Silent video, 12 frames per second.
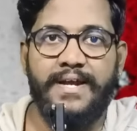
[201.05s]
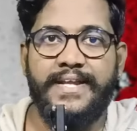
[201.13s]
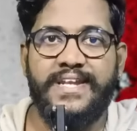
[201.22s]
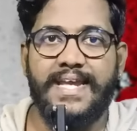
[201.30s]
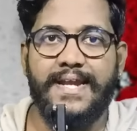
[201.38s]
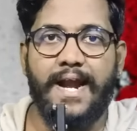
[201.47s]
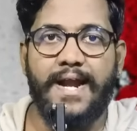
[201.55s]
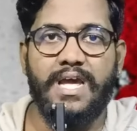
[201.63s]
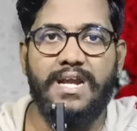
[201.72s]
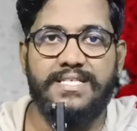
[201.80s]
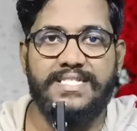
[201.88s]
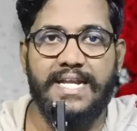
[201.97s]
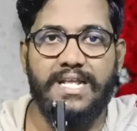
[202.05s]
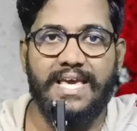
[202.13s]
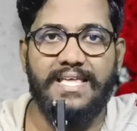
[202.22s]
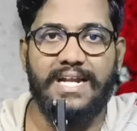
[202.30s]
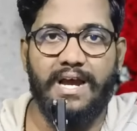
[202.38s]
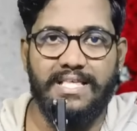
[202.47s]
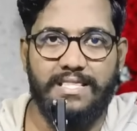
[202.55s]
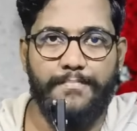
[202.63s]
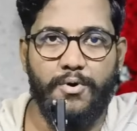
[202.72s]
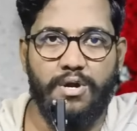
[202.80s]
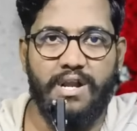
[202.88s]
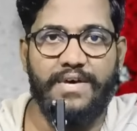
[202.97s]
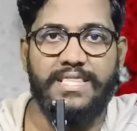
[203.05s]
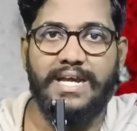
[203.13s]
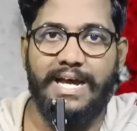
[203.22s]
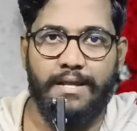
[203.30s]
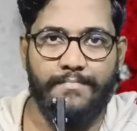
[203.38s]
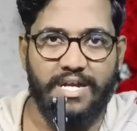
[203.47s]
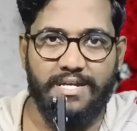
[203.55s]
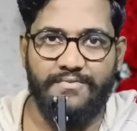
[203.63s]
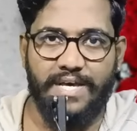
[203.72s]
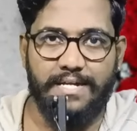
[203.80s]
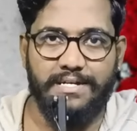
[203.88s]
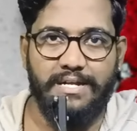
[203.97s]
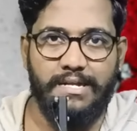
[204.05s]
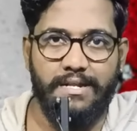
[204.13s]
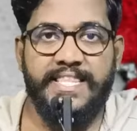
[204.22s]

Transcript: நிறைய நாடுகள் இஸ்ரேலுக்கு எதிராக இந்த போரில் வந்து களமிறங்குவார்கள்